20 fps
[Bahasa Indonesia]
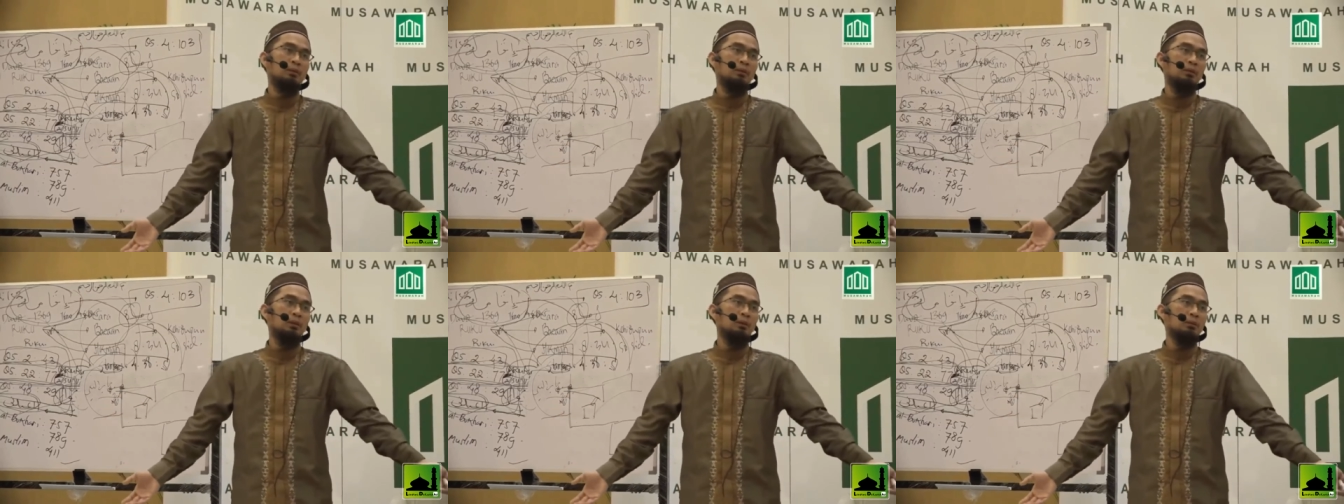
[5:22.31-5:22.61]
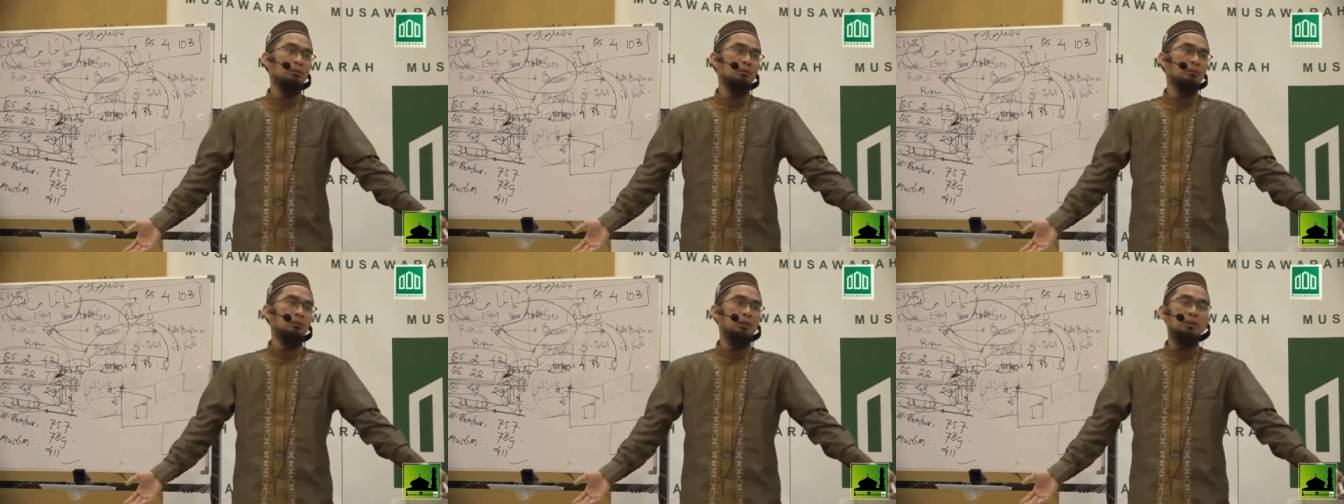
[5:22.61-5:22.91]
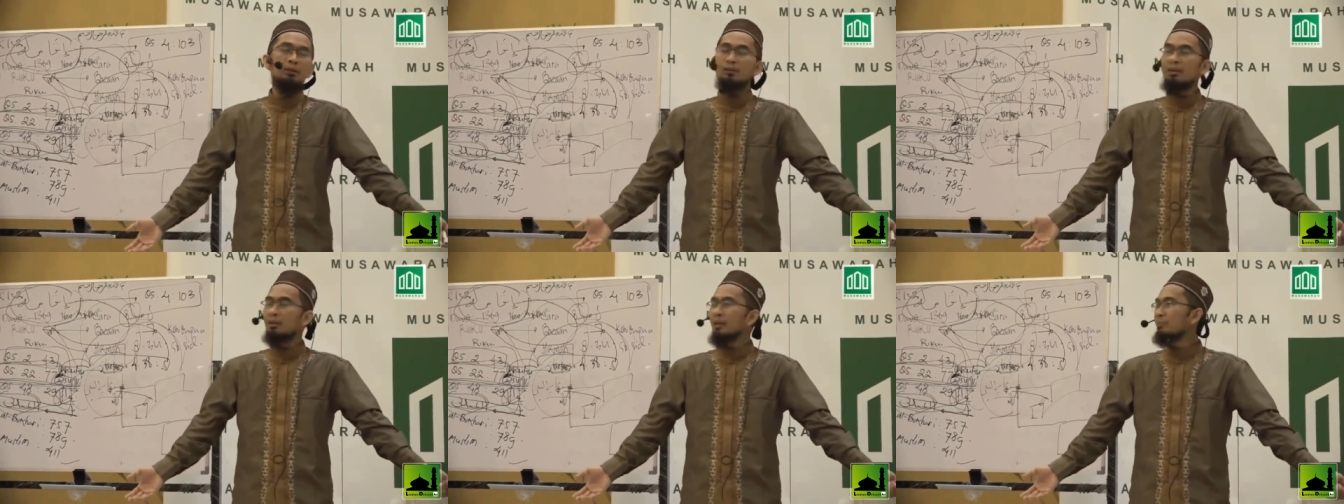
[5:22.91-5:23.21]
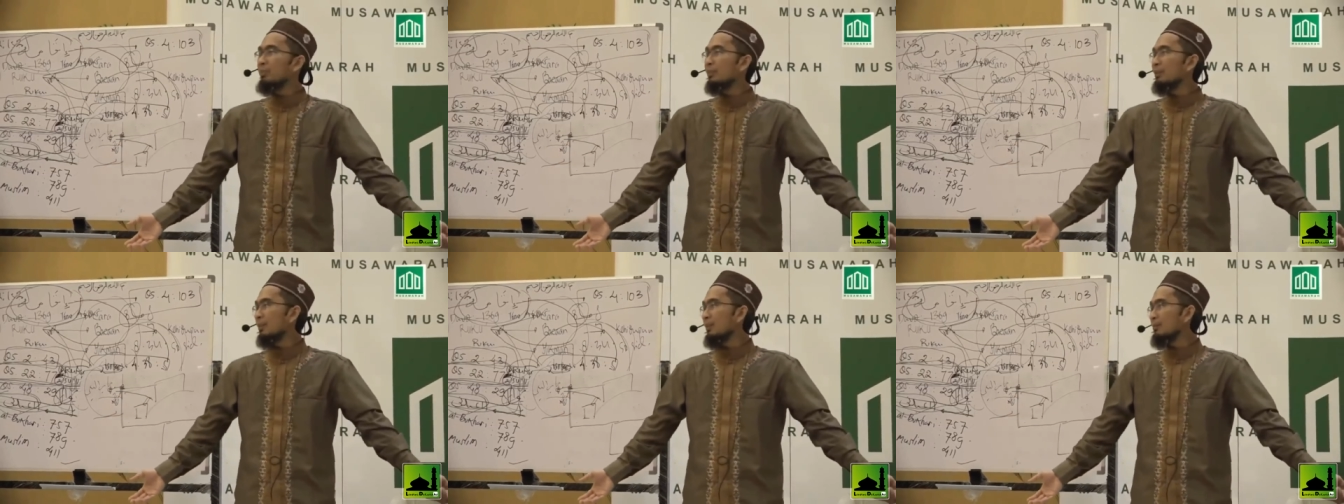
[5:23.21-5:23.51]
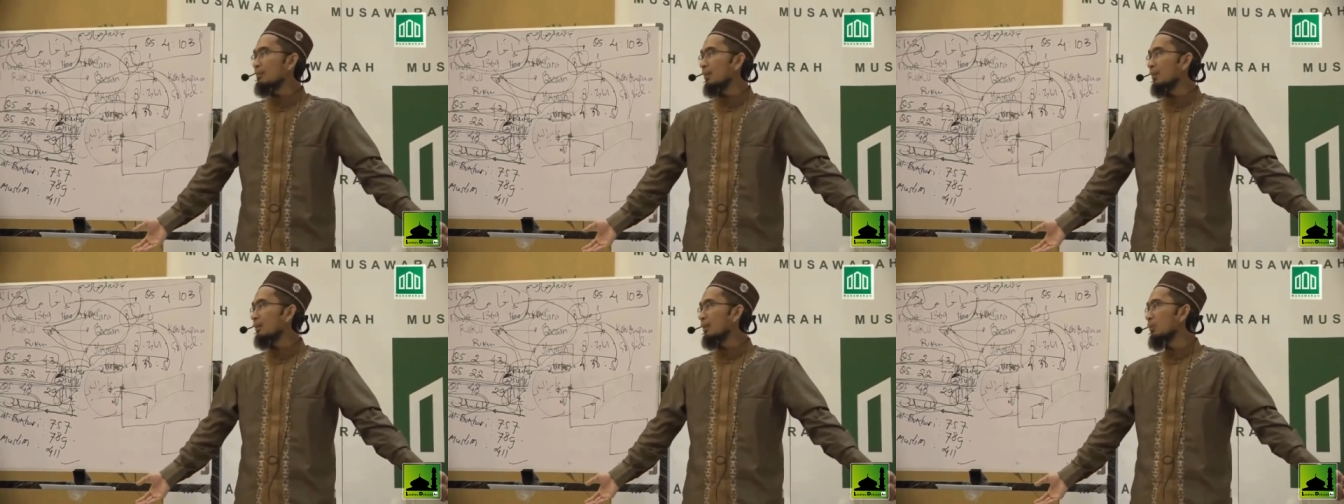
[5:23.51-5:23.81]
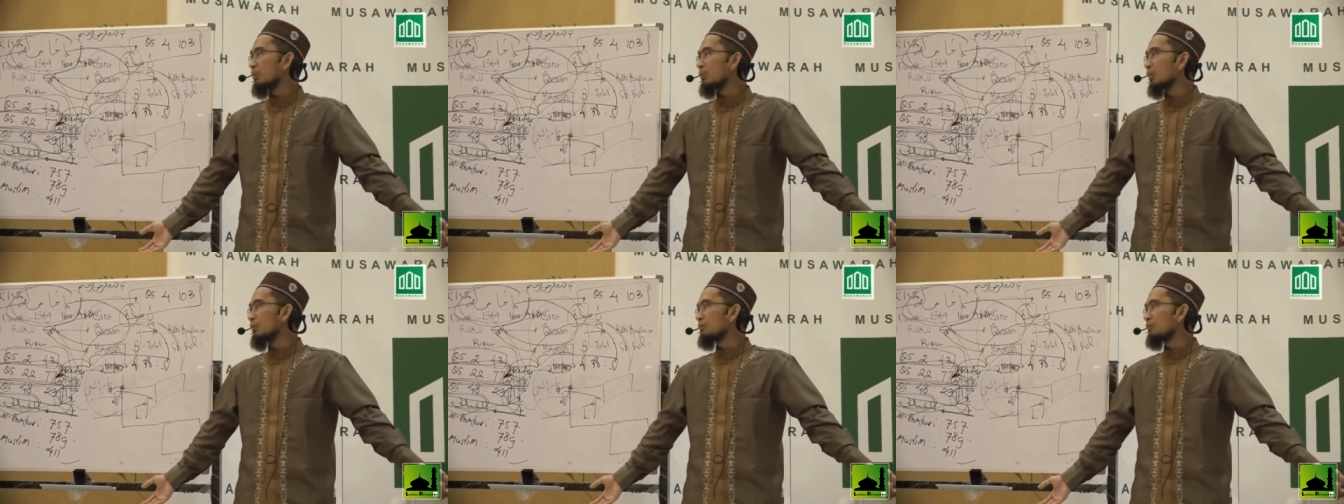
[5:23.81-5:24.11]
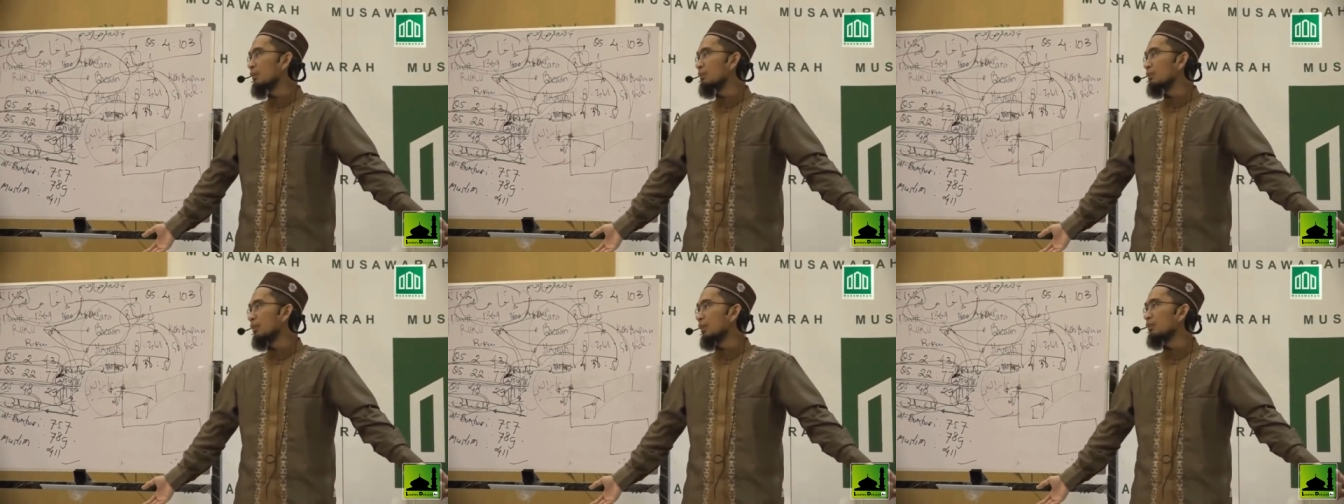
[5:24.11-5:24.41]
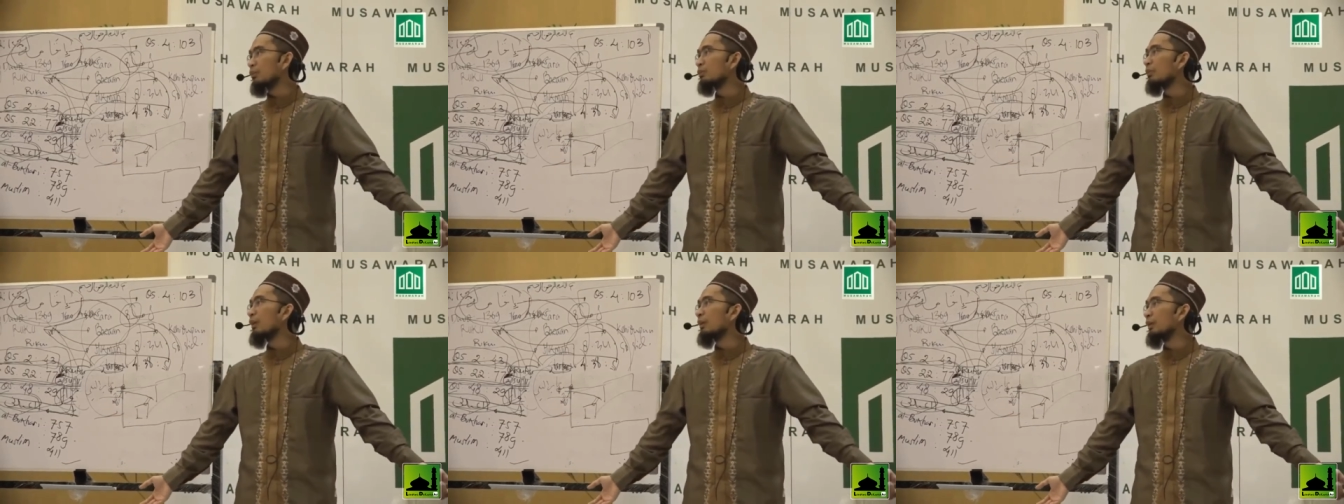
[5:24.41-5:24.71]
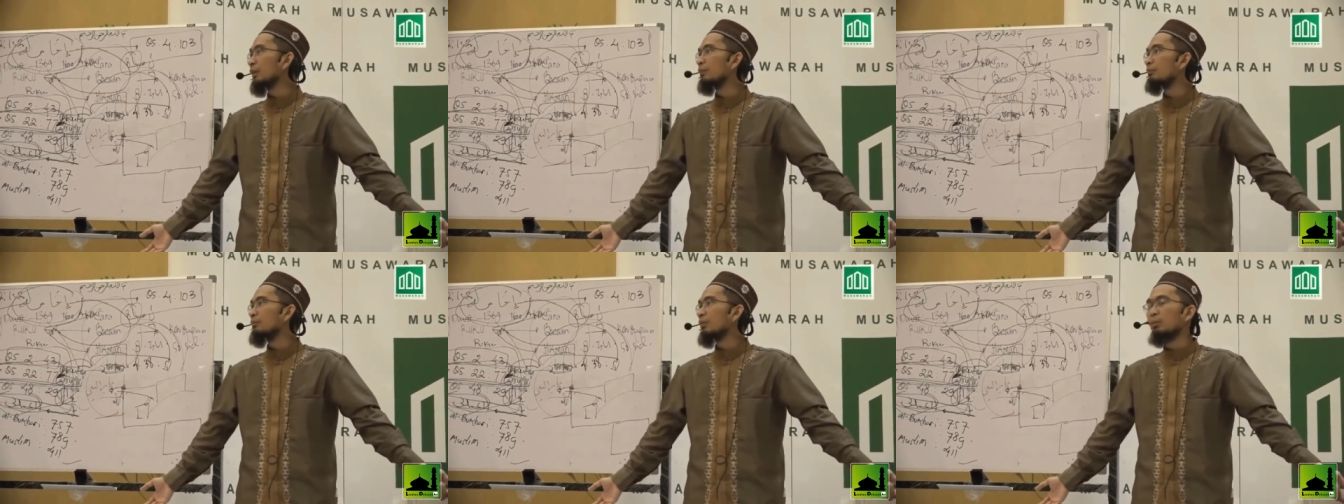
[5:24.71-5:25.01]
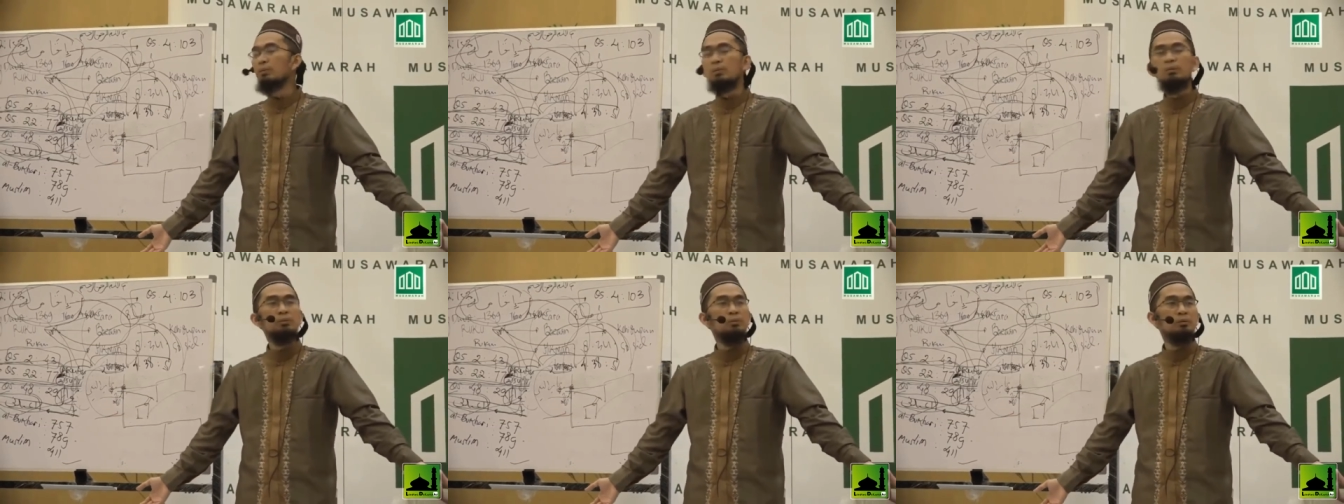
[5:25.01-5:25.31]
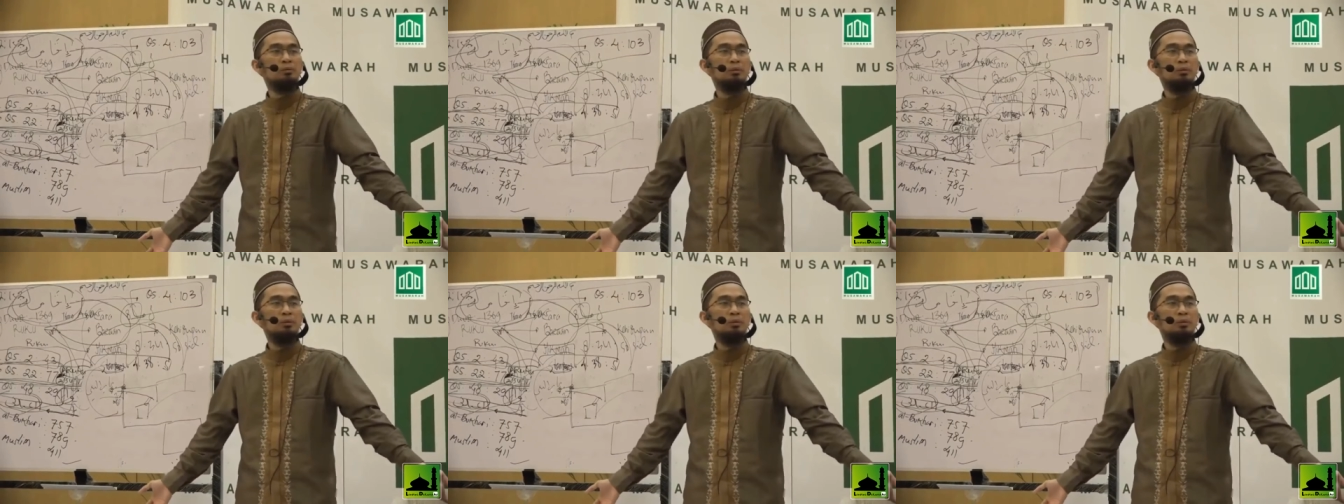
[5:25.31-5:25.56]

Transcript: Ya, ternyata tanpa terasa kata Hudzaifah 100 ayat baru ruku.